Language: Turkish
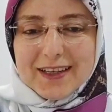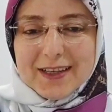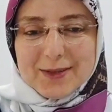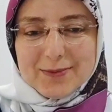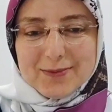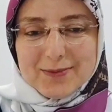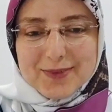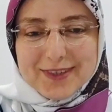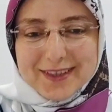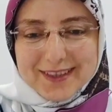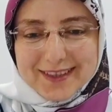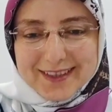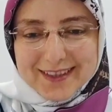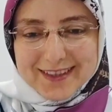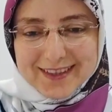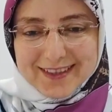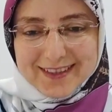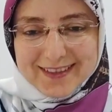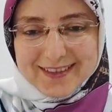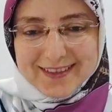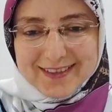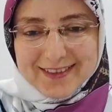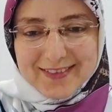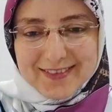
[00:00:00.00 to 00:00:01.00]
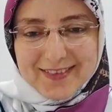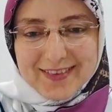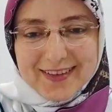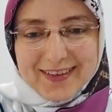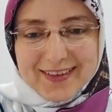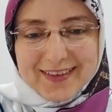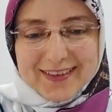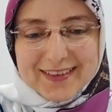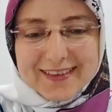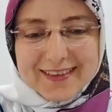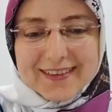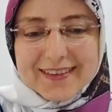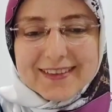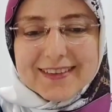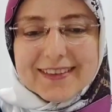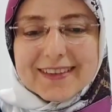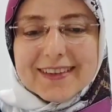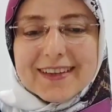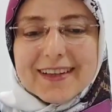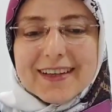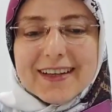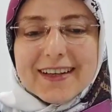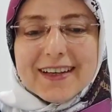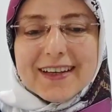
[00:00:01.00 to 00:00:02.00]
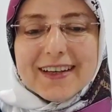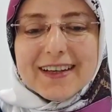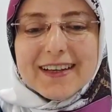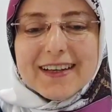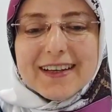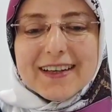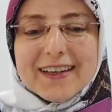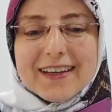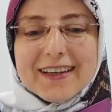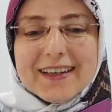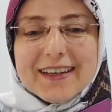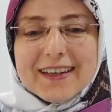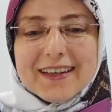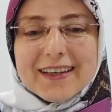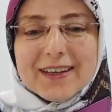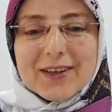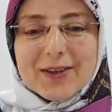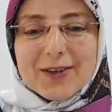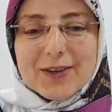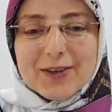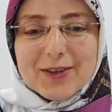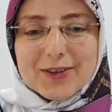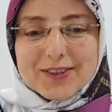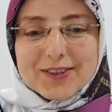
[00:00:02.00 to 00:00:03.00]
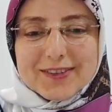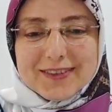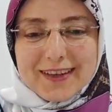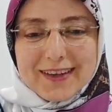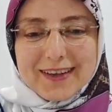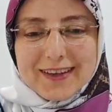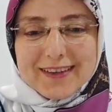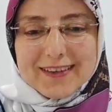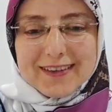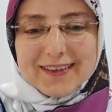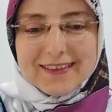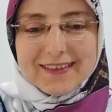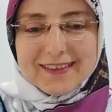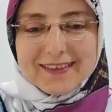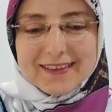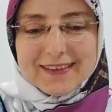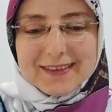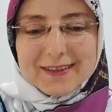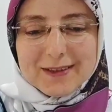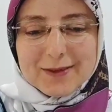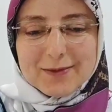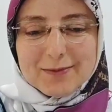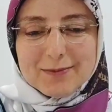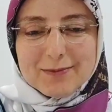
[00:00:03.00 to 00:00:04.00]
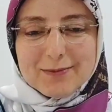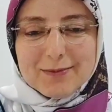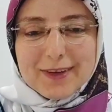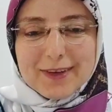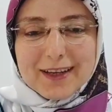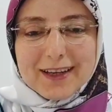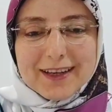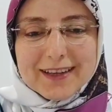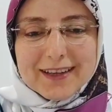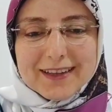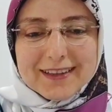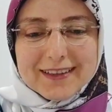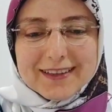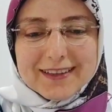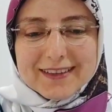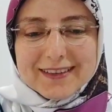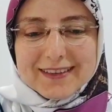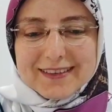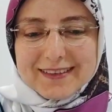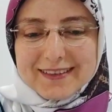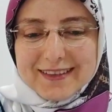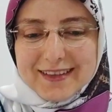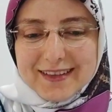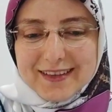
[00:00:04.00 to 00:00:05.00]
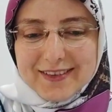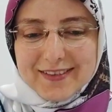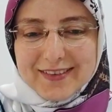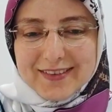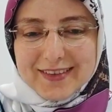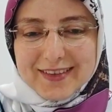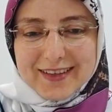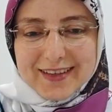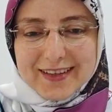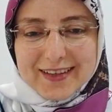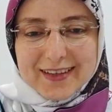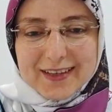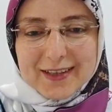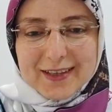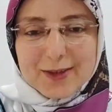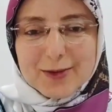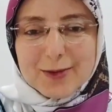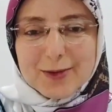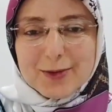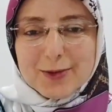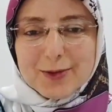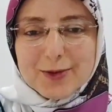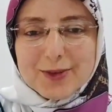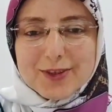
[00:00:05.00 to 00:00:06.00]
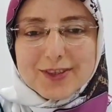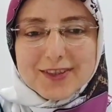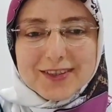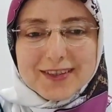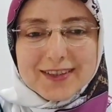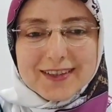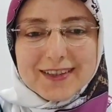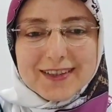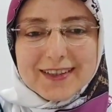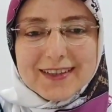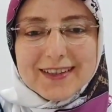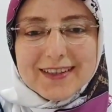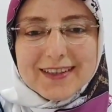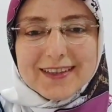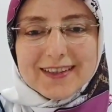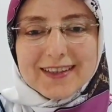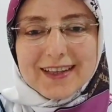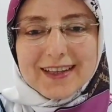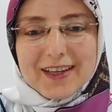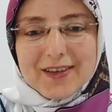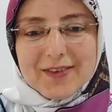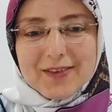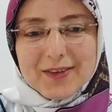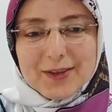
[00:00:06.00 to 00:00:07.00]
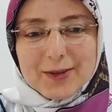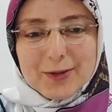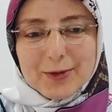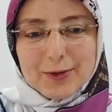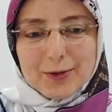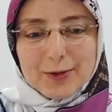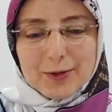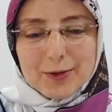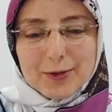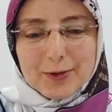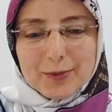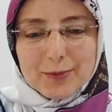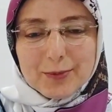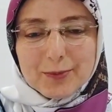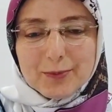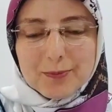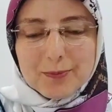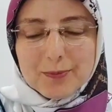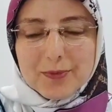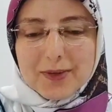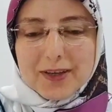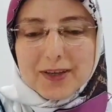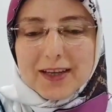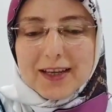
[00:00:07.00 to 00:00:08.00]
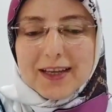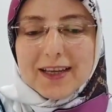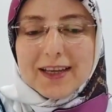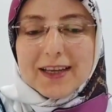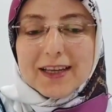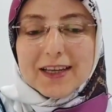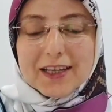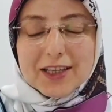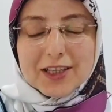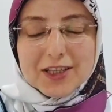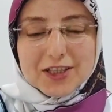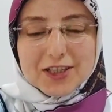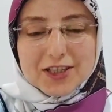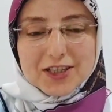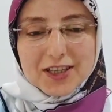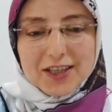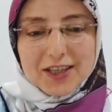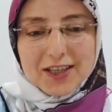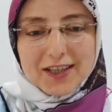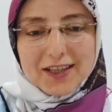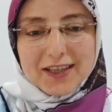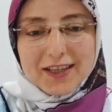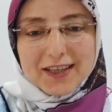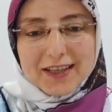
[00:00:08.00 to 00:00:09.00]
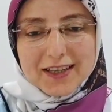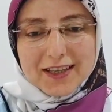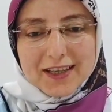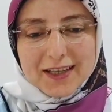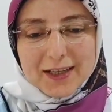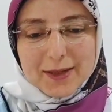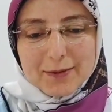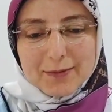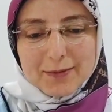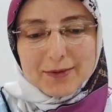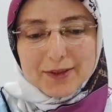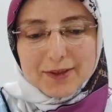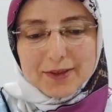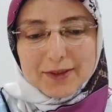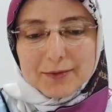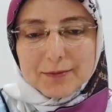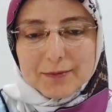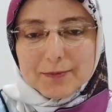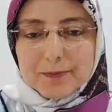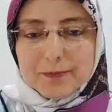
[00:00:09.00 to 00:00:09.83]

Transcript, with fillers: bir hayırlısı vardır. E, o yüzden ben sevgili Gülcan'ı davet ediyorum. İnşallah gelebilir.